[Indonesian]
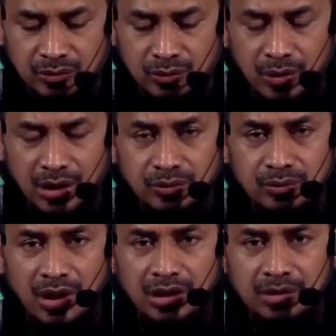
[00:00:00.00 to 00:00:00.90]

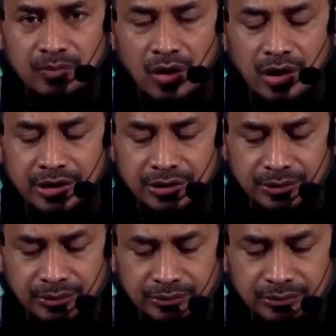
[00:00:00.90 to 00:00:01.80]
tuduhan-tuduhan kebohong
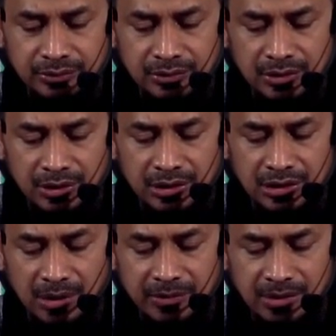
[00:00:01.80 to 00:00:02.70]
itu
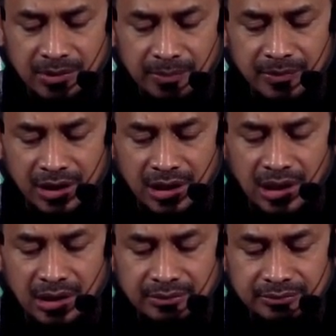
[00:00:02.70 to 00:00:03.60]
yang menyebabkan
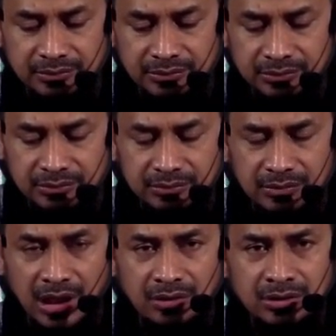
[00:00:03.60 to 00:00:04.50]
mereka
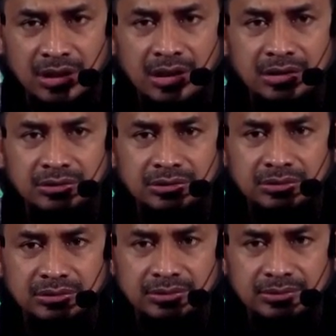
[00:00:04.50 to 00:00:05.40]
melakukan
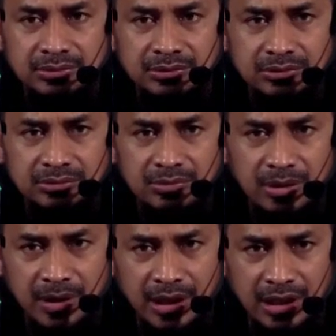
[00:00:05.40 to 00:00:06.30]

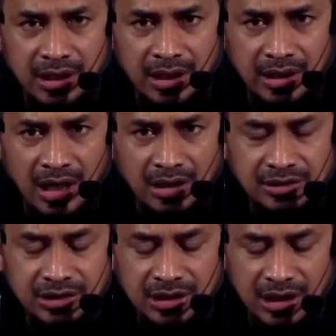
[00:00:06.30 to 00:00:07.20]
berbagai
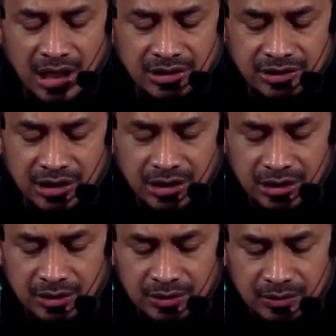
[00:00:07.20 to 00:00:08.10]
reaksi dan aksi
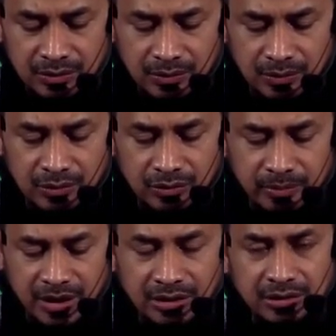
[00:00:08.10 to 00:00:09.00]

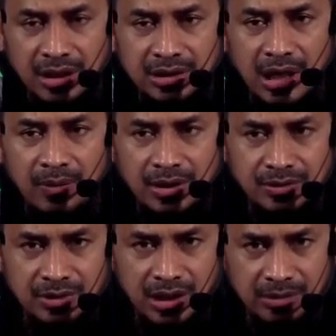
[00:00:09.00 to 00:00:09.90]
untuk menentang dakwah
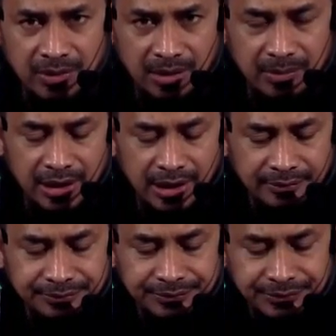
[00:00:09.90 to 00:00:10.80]
sunnah di
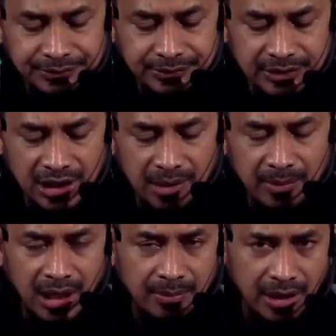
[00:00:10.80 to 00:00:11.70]
mana-mana dengan
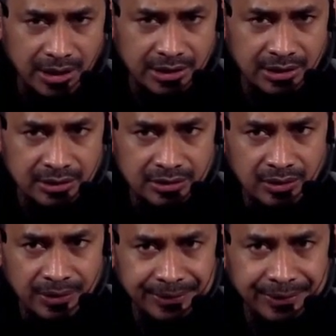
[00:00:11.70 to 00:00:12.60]
melabeli
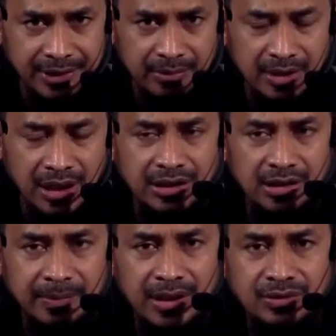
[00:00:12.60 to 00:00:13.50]
orang-orang yang
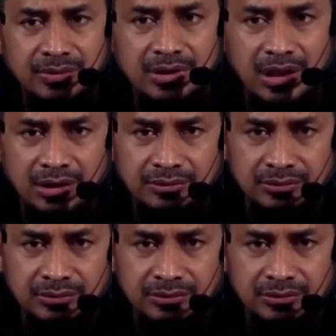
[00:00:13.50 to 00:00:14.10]
mengajak kepada sunnah